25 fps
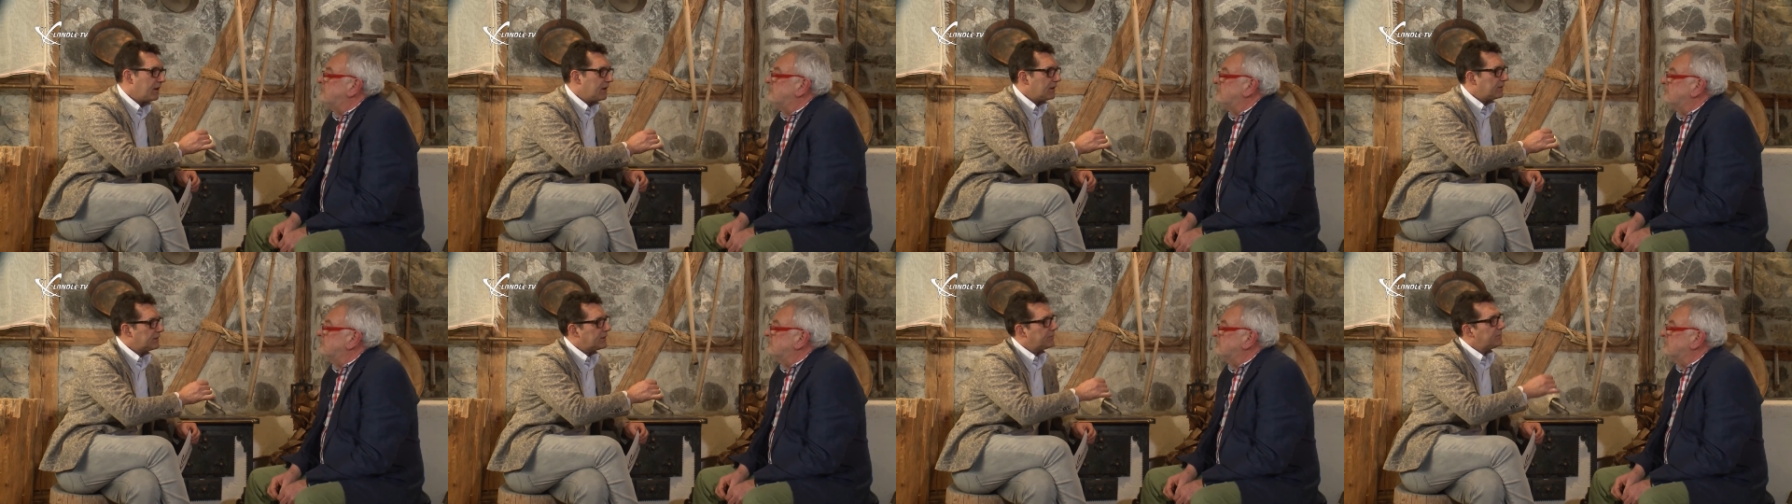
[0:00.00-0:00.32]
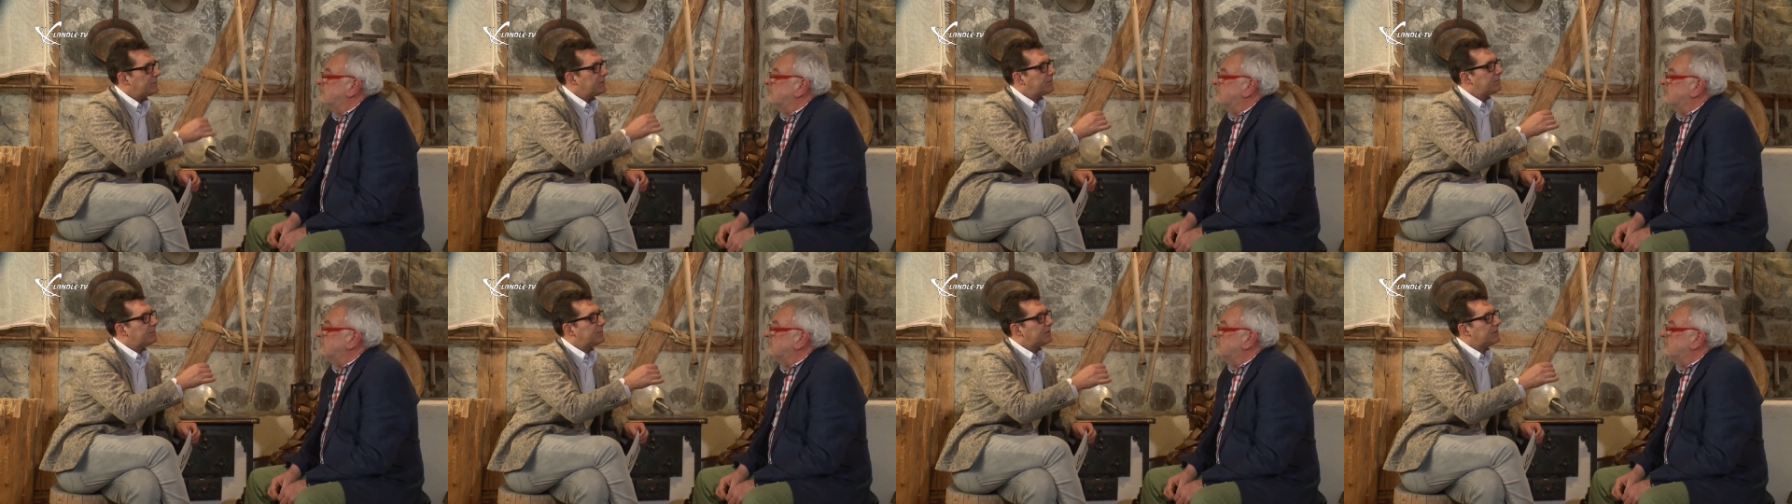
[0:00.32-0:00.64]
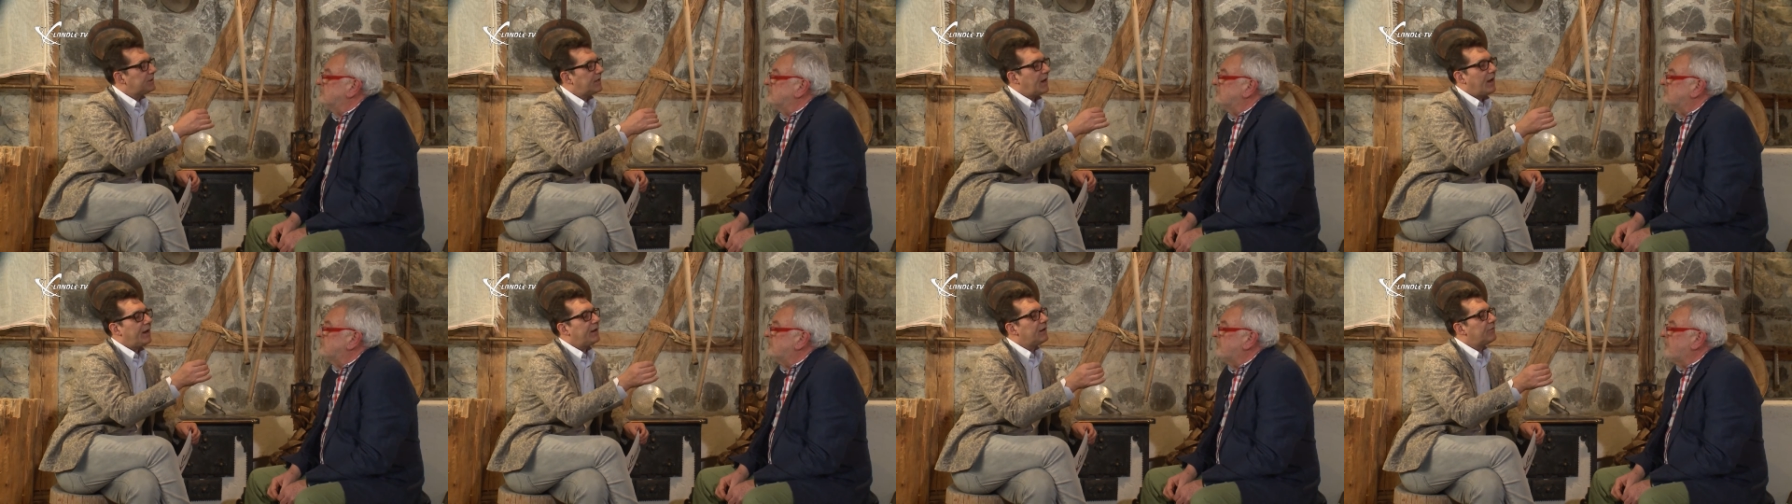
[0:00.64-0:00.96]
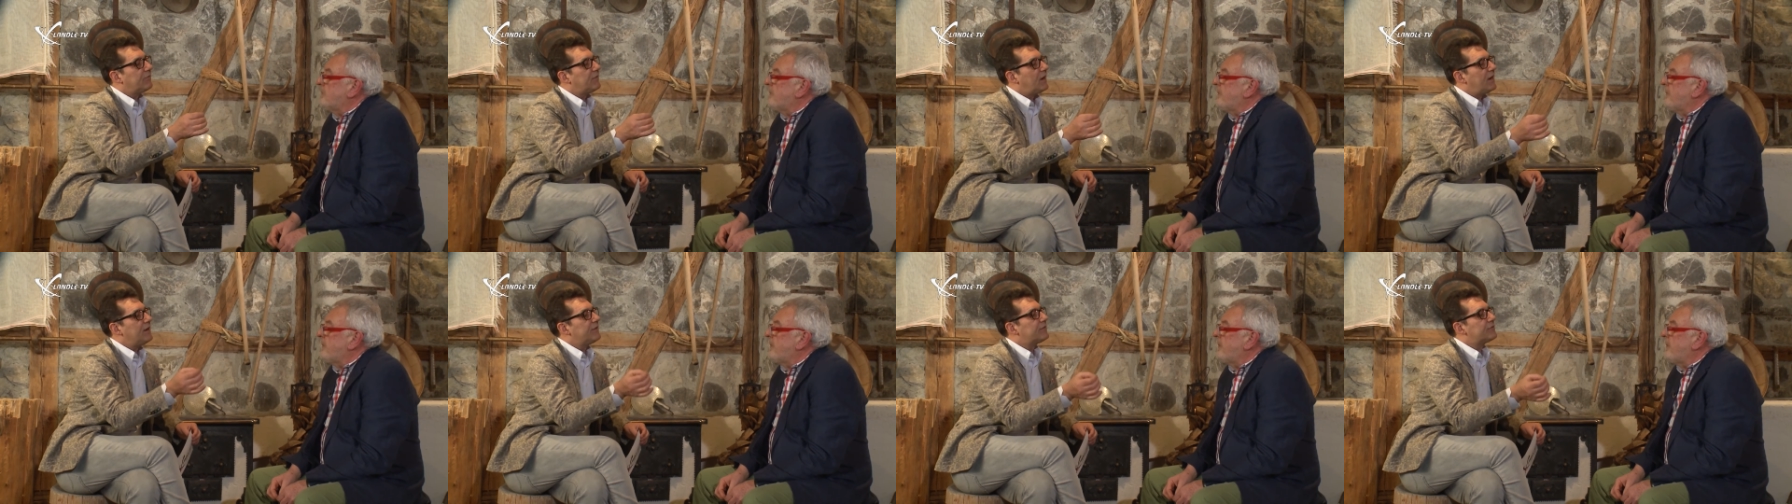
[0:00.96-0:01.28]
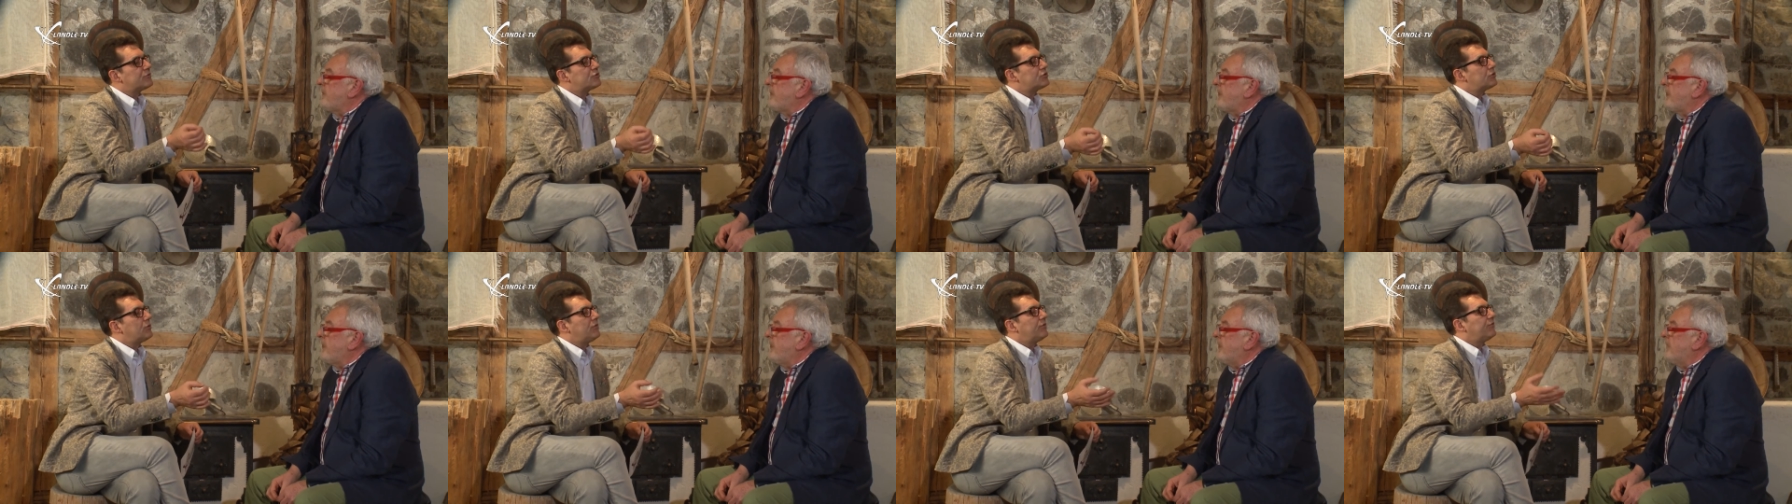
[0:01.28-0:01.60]
damit man keinen
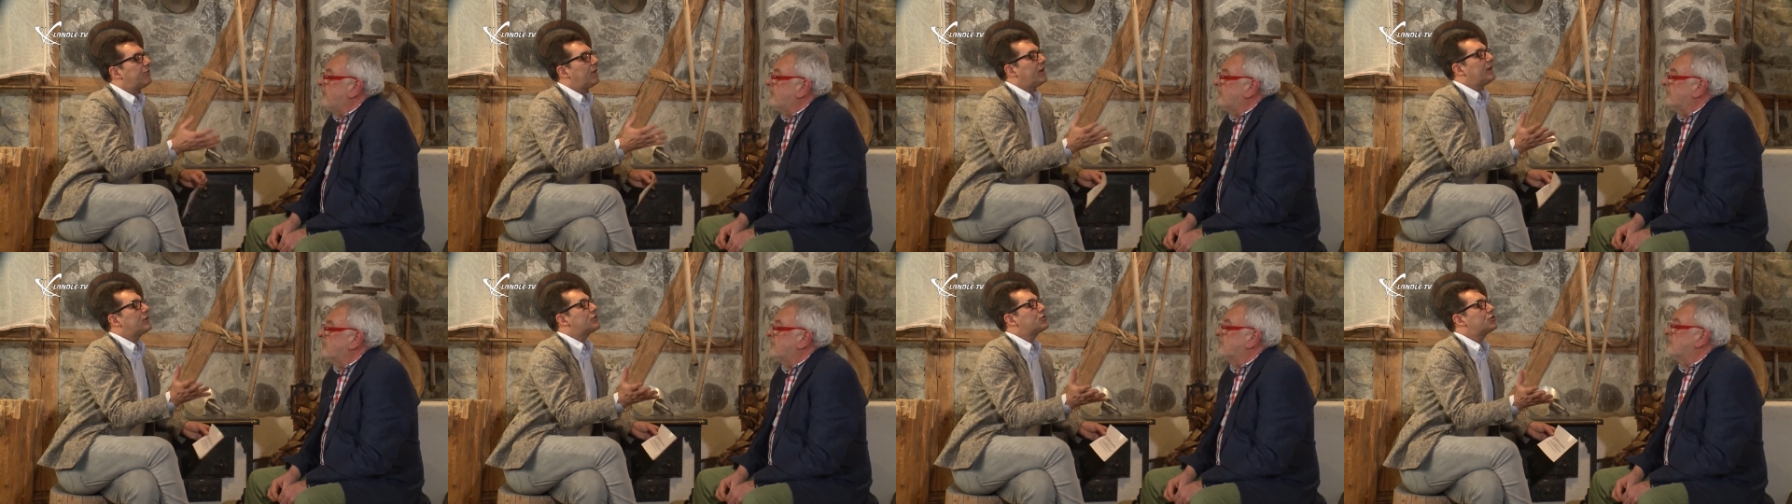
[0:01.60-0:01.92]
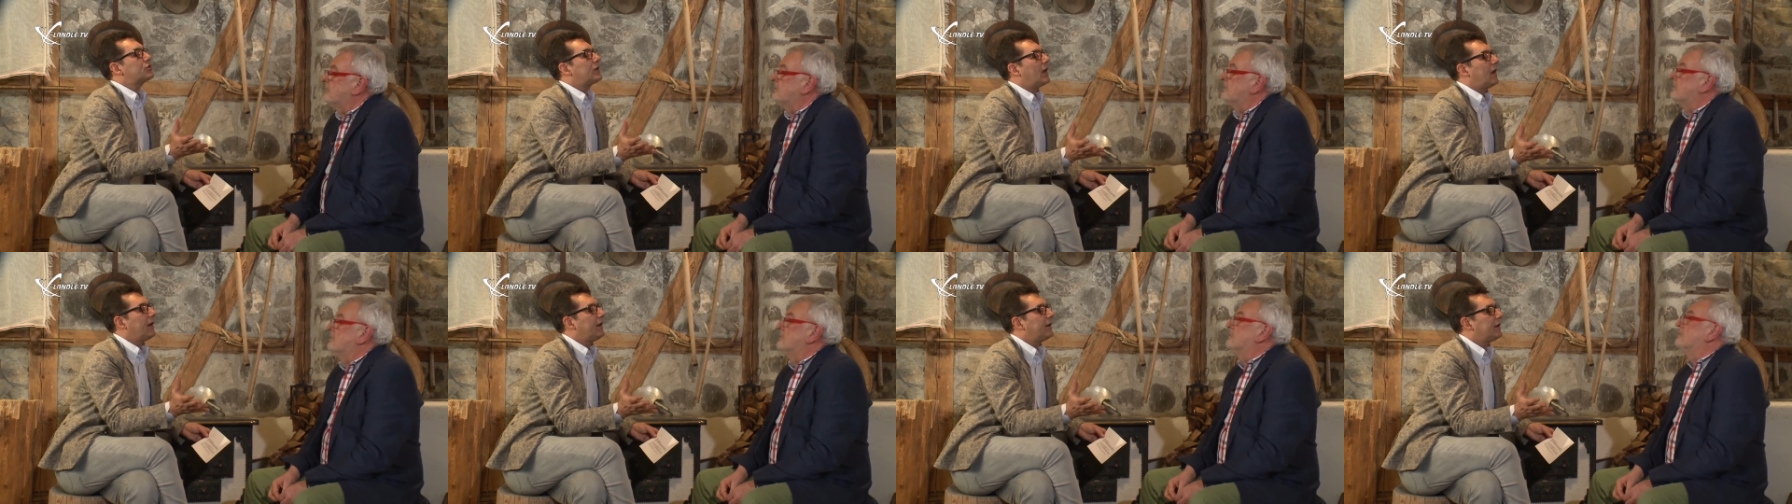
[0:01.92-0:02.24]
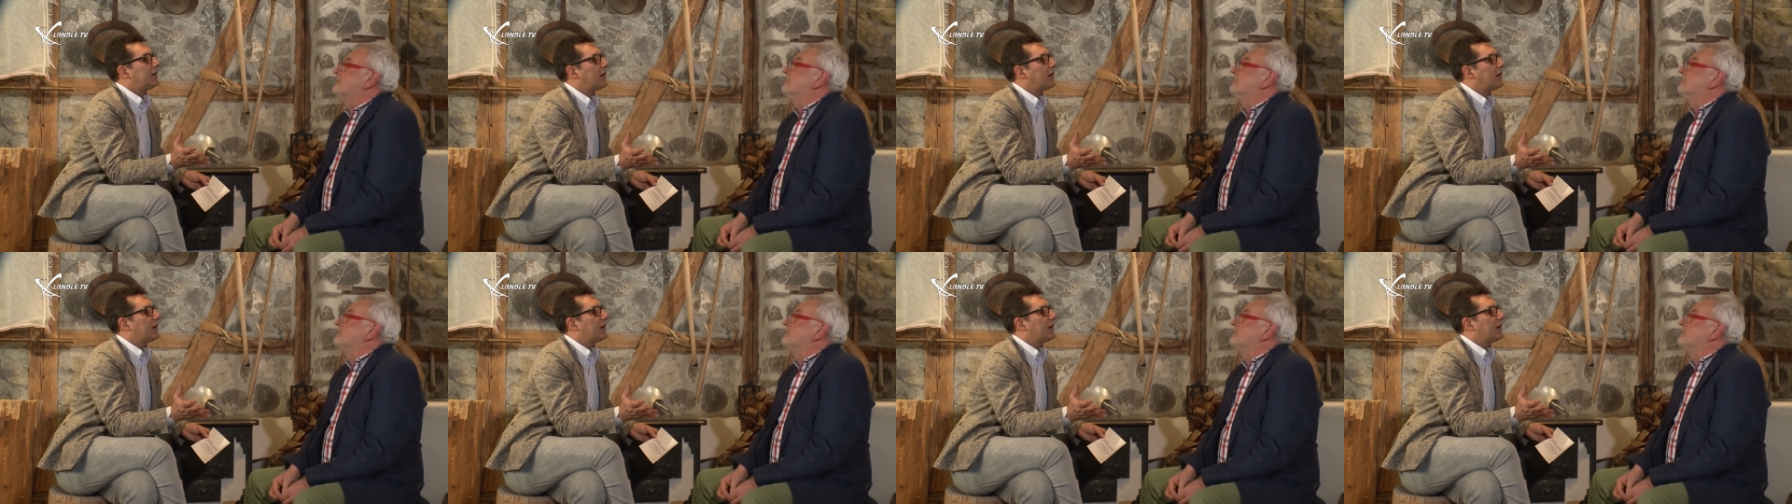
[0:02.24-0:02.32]
Walserstolz herstellen